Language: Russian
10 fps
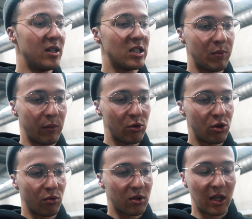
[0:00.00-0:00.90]
с
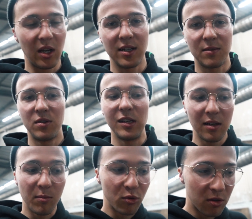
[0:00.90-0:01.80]
помощью вот таких
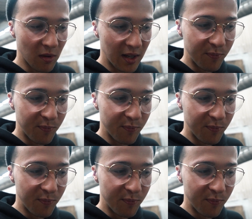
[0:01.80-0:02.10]
изменений будем